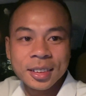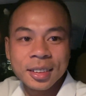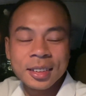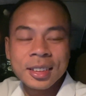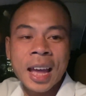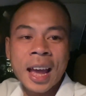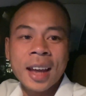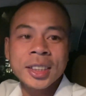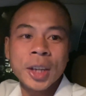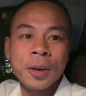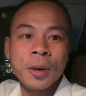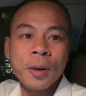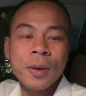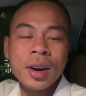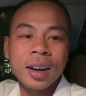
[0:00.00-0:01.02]
đã sở
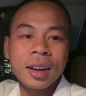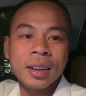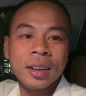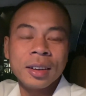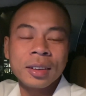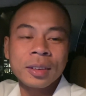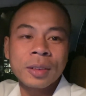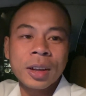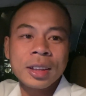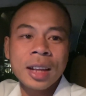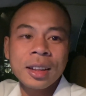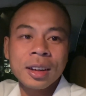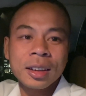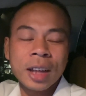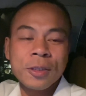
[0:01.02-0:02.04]
hữu ở cái
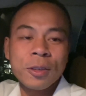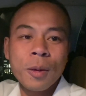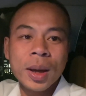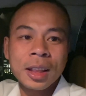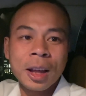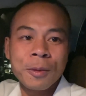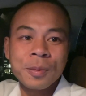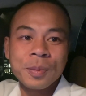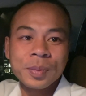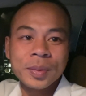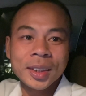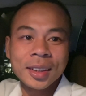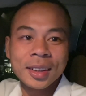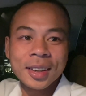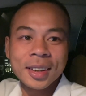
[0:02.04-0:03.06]
đất ở thành phố Bảo Lộc
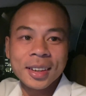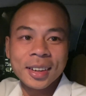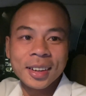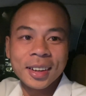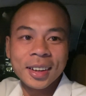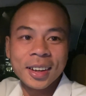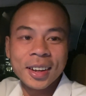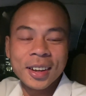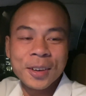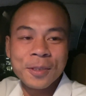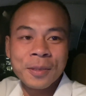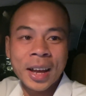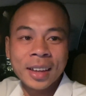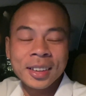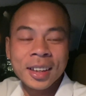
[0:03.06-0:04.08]

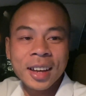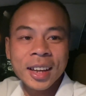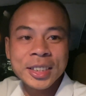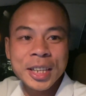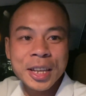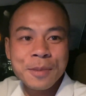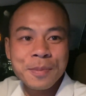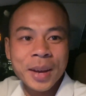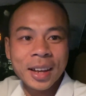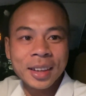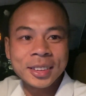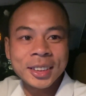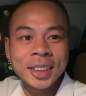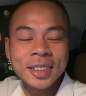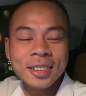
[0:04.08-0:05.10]
và những anh chị
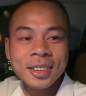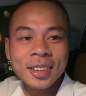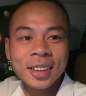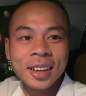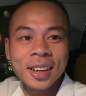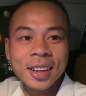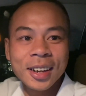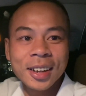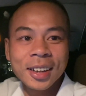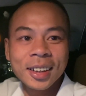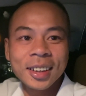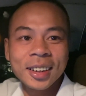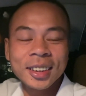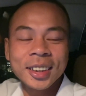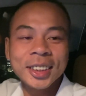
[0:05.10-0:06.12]
mà
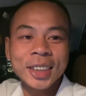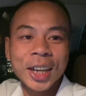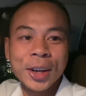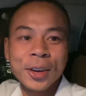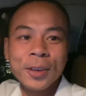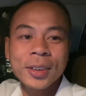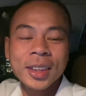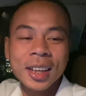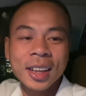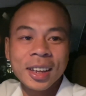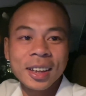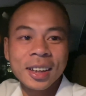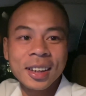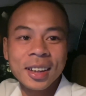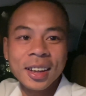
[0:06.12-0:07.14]
chưa sở hữu
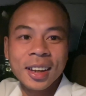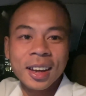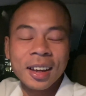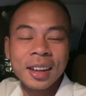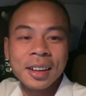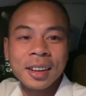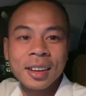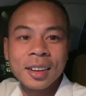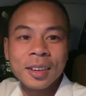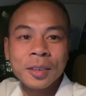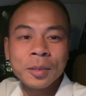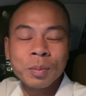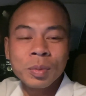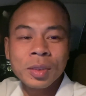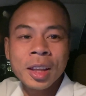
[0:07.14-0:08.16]
thì uh,
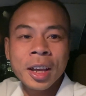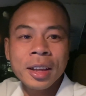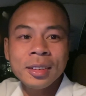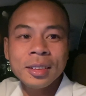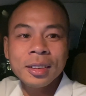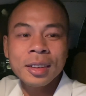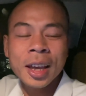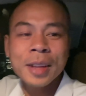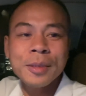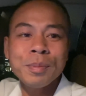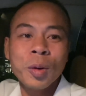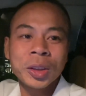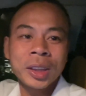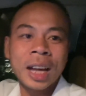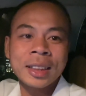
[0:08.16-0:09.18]
nên nên
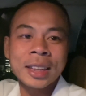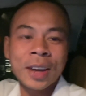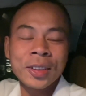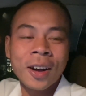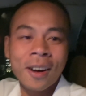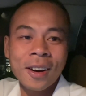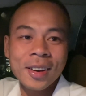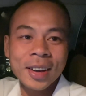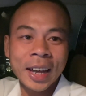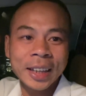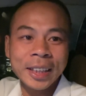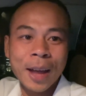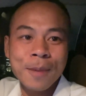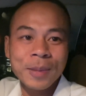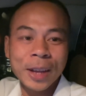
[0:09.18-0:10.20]
một lần nào đó
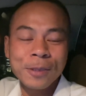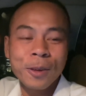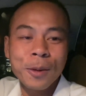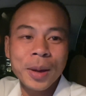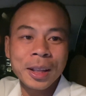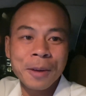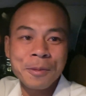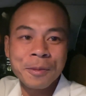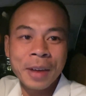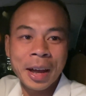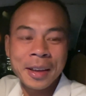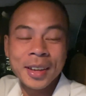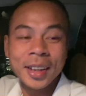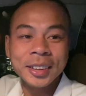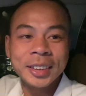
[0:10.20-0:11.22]
ghé thăm thành phố Bảo Lộc
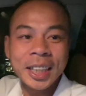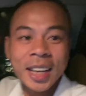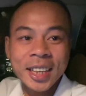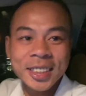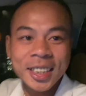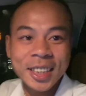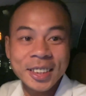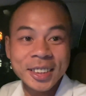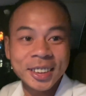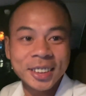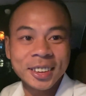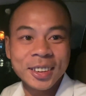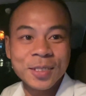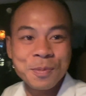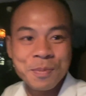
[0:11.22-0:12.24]
và chính anh chị
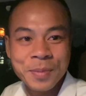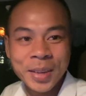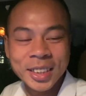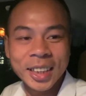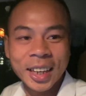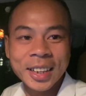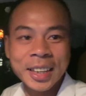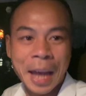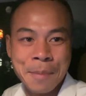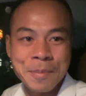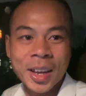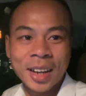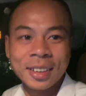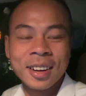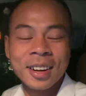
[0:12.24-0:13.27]
mình sẽ
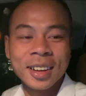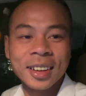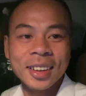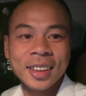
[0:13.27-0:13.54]
cảm nhận được